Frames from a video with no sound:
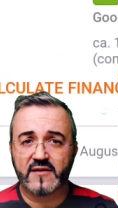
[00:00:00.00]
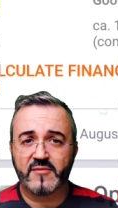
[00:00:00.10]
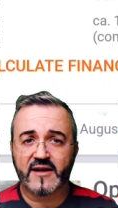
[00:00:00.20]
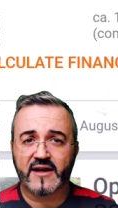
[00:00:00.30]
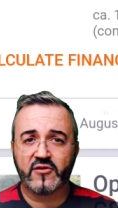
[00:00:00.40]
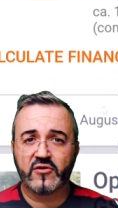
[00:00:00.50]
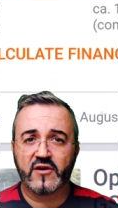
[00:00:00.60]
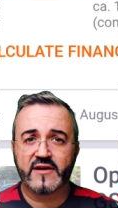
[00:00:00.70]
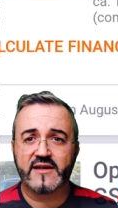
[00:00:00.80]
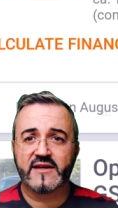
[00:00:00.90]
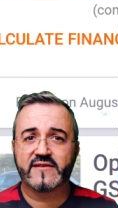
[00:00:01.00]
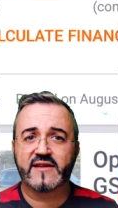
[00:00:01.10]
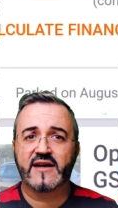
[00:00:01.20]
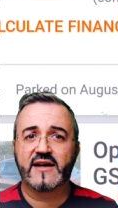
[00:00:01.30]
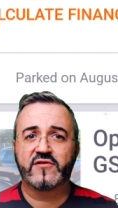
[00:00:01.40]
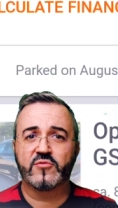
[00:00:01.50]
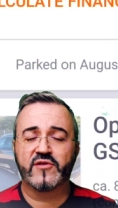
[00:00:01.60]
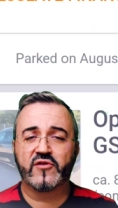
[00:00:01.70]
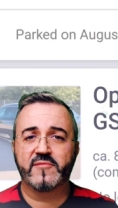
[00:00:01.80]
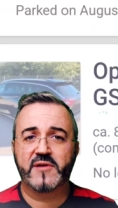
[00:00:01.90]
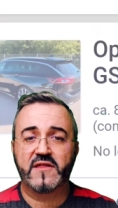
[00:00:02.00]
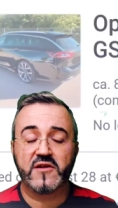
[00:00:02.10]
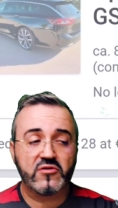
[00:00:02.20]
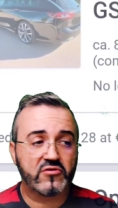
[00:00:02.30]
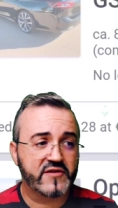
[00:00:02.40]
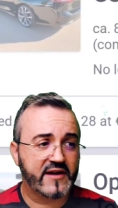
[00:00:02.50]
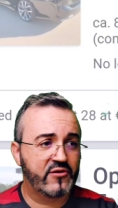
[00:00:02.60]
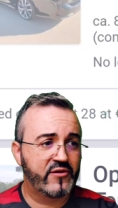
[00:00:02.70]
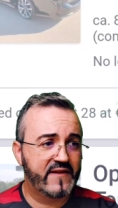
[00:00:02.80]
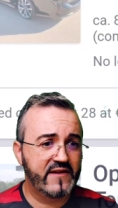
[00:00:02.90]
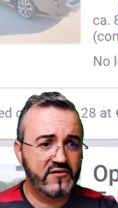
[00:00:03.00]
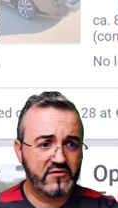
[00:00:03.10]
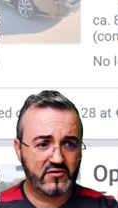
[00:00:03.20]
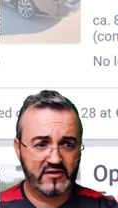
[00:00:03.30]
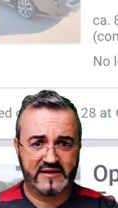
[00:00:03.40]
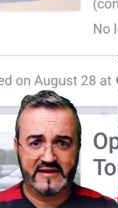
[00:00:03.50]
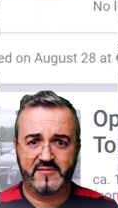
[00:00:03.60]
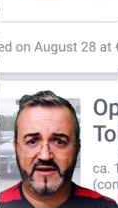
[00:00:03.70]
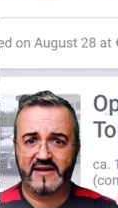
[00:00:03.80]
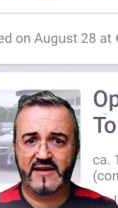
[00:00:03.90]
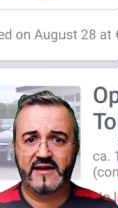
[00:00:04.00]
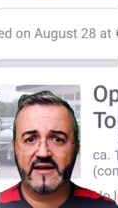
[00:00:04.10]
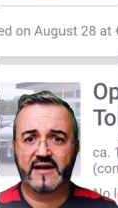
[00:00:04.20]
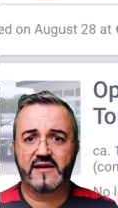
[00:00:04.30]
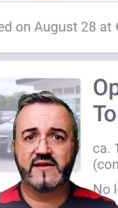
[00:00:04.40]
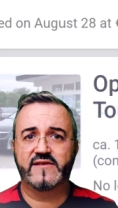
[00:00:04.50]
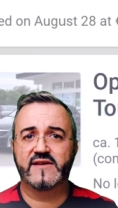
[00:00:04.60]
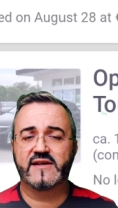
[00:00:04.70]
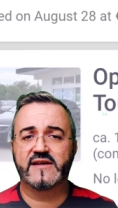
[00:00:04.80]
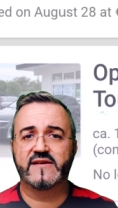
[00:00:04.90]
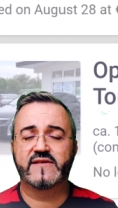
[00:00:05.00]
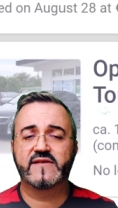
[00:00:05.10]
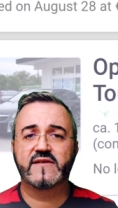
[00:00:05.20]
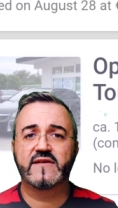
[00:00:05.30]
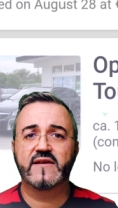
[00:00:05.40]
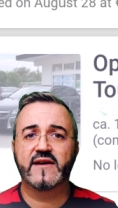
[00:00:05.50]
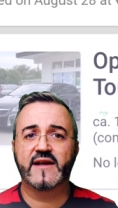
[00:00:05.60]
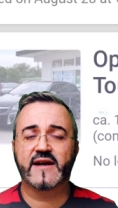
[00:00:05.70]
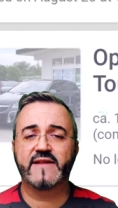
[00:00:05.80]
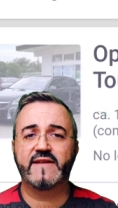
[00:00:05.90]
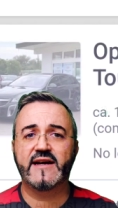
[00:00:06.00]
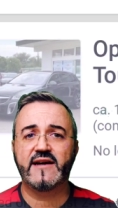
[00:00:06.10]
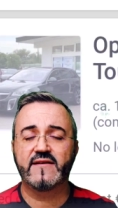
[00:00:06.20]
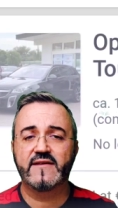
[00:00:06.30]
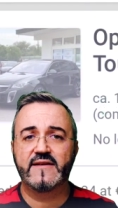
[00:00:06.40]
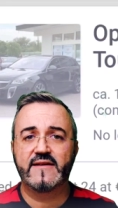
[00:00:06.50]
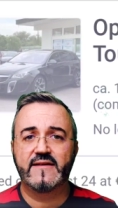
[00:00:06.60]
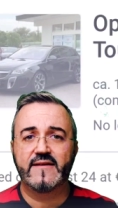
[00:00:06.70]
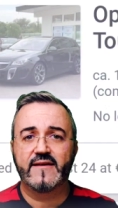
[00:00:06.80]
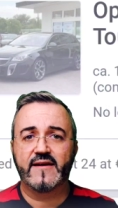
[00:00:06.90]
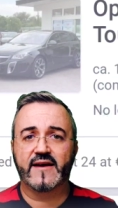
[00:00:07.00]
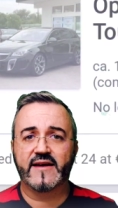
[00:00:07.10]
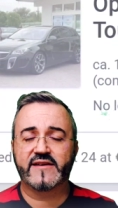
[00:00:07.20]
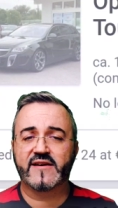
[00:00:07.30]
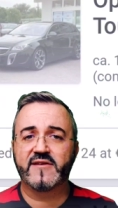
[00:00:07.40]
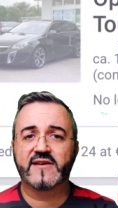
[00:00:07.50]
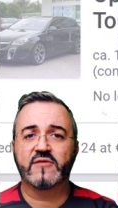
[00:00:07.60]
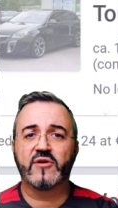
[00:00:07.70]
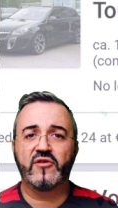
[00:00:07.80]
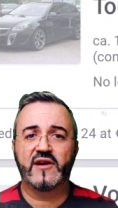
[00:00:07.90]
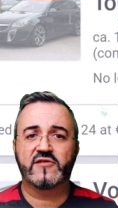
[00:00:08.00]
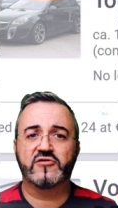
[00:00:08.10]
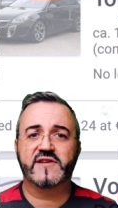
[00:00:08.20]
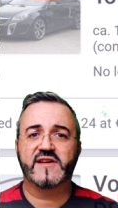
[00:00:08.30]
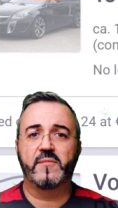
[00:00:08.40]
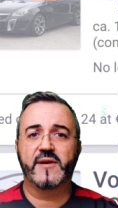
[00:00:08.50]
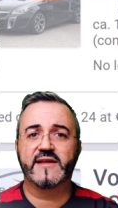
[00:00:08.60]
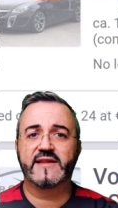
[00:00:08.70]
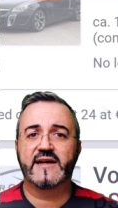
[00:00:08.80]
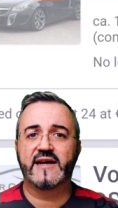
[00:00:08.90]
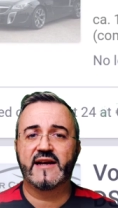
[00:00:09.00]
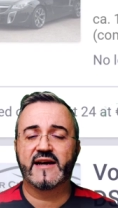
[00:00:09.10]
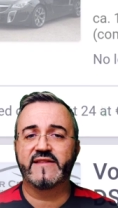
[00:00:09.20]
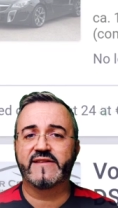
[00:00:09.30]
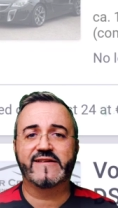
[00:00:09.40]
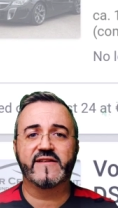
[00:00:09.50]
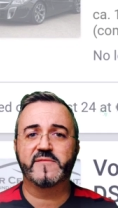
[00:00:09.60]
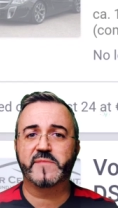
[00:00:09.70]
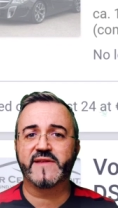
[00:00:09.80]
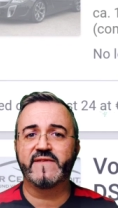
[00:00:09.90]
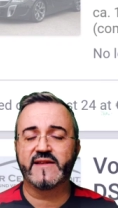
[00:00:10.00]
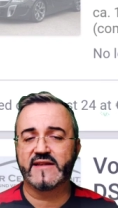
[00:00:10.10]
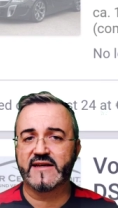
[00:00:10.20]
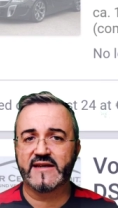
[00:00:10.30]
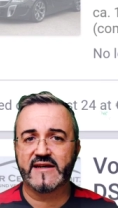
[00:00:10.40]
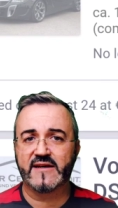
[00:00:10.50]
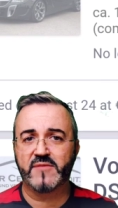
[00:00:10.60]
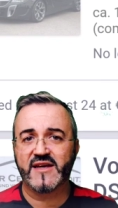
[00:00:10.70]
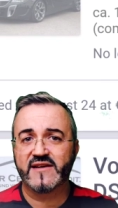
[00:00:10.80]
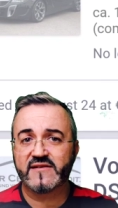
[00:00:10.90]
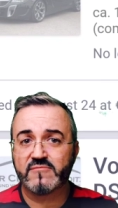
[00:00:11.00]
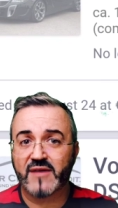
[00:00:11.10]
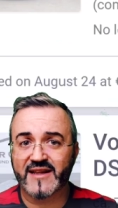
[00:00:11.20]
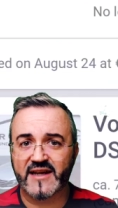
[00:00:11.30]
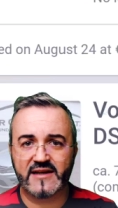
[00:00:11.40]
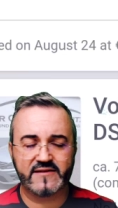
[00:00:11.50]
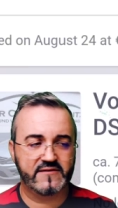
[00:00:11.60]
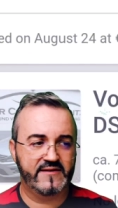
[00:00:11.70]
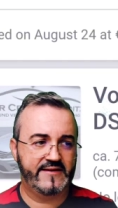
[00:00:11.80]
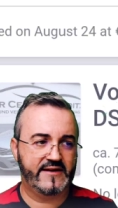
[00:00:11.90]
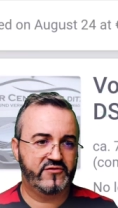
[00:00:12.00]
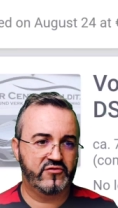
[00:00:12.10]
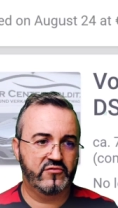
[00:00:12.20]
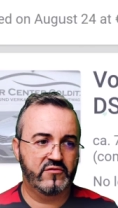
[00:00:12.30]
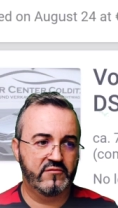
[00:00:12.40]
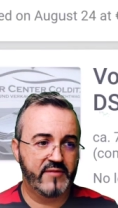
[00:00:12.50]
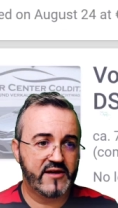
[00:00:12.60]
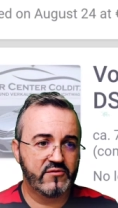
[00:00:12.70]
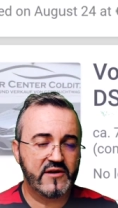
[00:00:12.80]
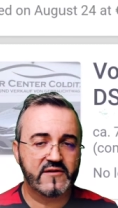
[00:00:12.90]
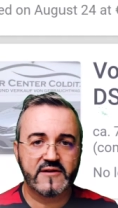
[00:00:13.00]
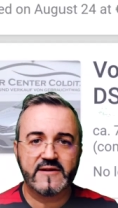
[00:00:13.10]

El mercado allí está subiendo de precio, cosa que no entiendo con el tema de la crisis energética y que ya sabéis que cuando las cosas aprietan la gente se desprende de bienes, materiales, en este caso un vehículo,